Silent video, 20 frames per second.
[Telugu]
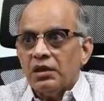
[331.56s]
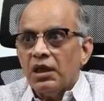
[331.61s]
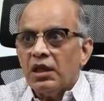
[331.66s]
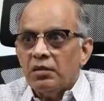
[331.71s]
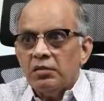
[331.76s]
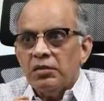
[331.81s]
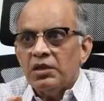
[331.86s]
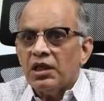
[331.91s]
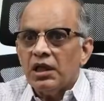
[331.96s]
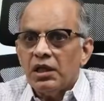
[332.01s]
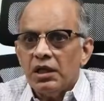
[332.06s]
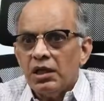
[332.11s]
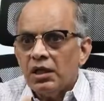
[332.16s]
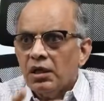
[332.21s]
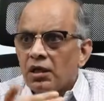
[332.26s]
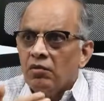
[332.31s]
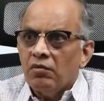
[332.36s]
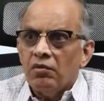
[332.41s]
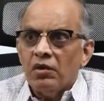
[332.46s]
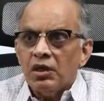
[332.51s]
దాని మీద
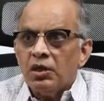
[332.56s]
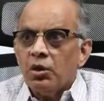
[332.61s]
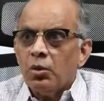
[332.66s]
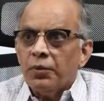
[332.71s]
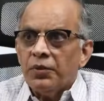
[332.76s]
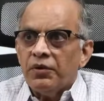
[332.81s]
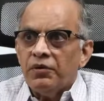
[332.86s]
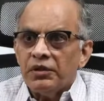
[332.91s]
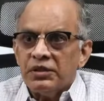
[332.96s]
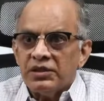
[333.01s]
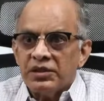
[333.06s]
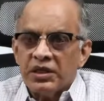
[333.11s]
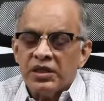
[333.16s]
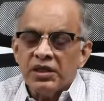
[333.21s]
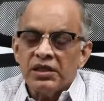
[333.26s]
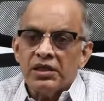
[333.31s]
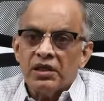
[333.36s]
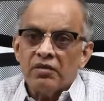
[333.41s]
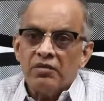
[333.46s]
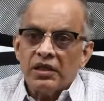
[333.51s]
వాదోపవాలు
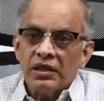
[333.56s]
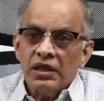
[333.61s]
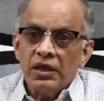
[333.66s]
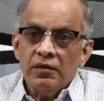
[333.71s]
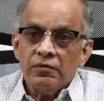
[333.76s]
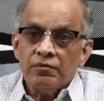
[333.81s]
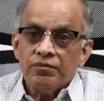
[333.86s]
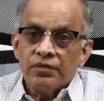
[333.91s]
జరిగిన తర్వాత